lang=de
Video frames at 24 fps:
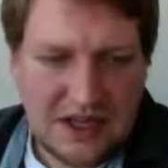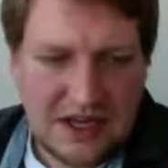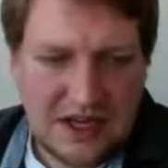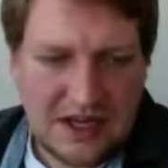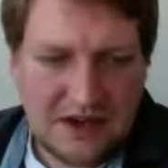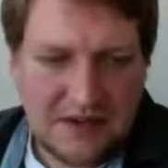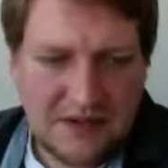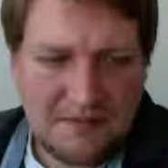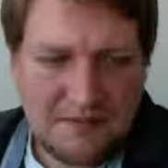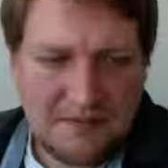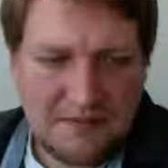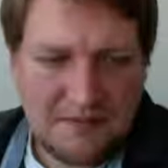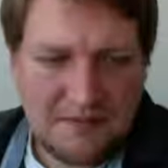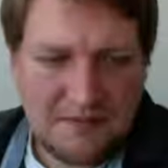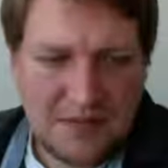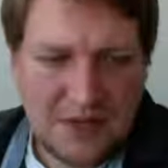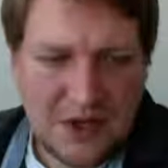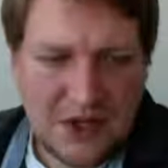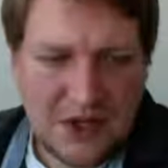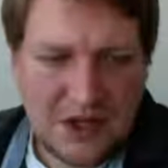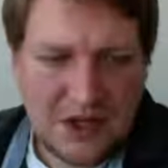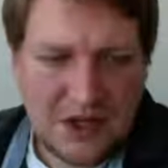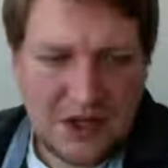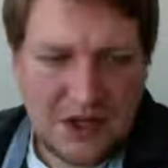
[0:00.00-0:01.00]

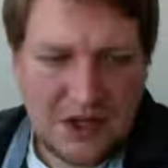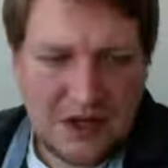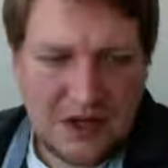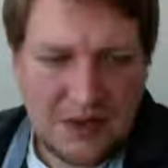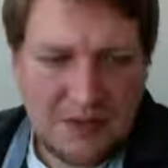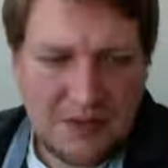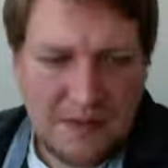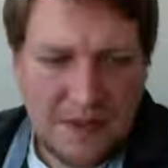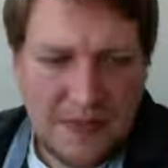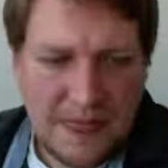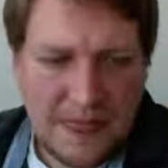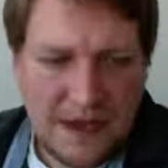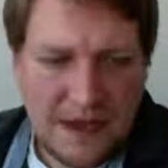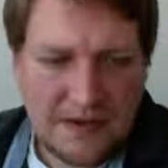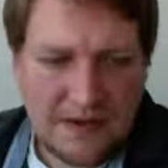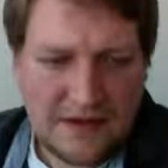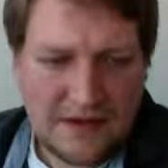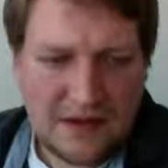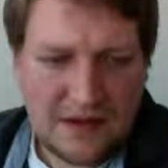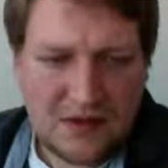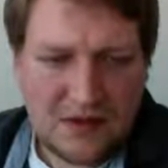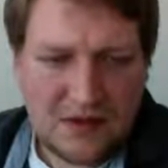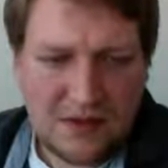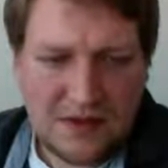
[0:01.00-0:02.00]
ähm, äh, ähm,
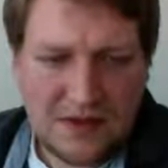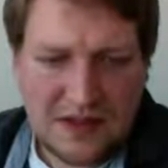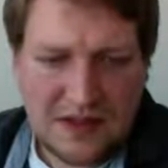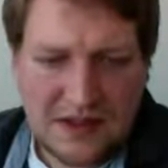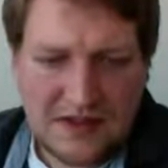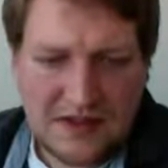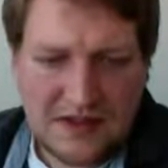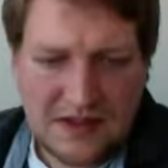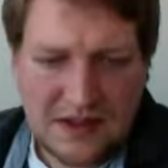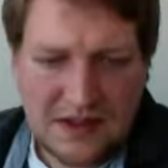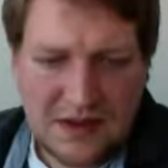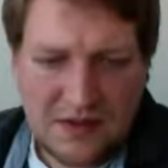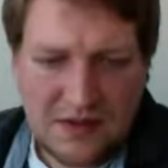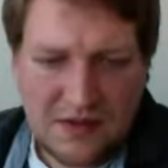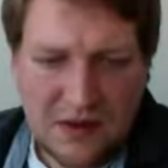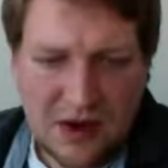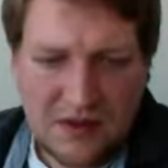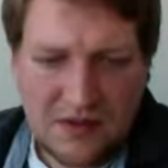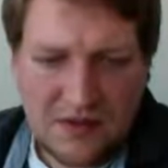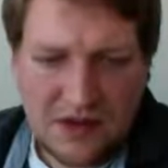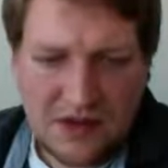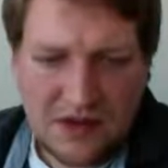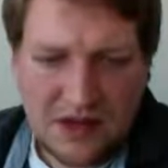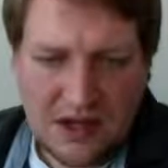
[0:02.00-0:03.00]
ist, ist so ein bisschen das Ziel,
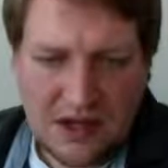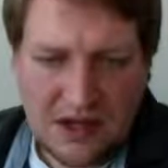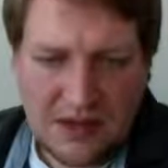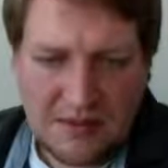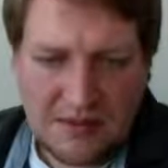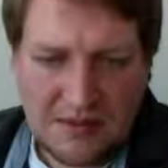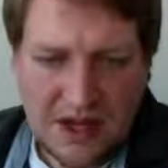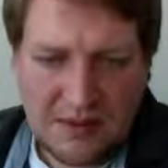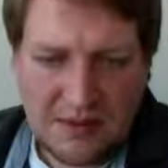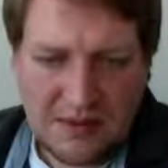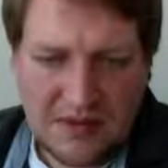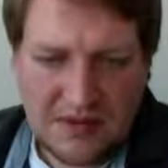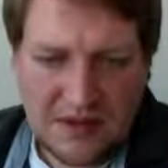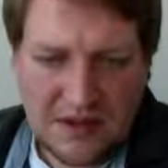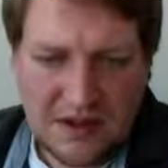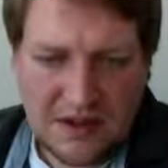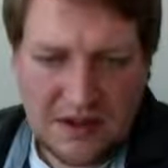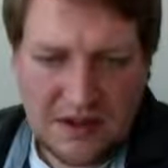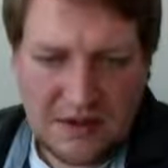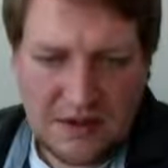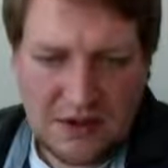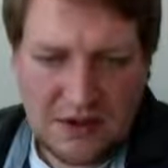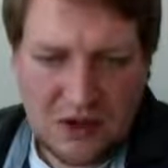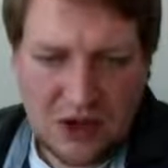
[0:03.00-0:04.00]
worauf wir eben
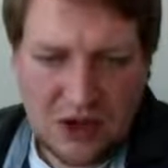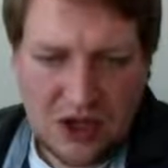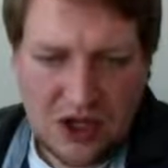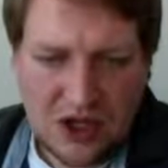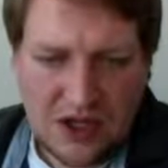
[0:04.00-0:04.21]
abzielen.